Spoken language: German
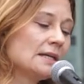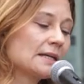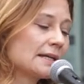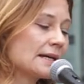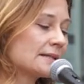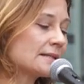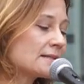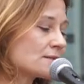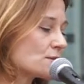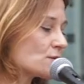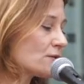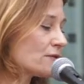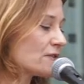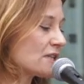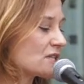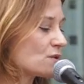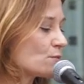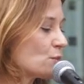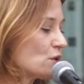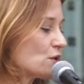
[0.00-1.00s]

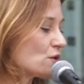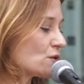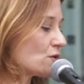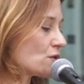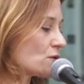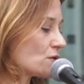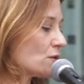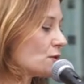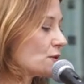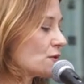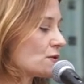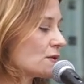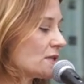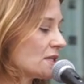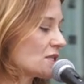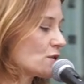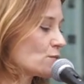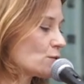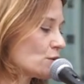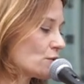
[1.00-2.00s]
Katastrophismus und
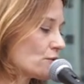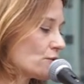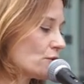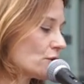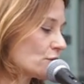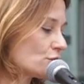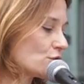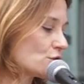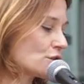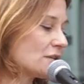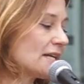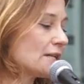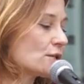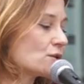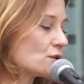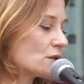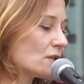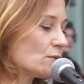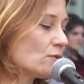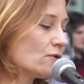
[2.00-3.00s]
Solutionismus führten schnell
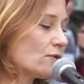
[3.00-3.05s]
zu dem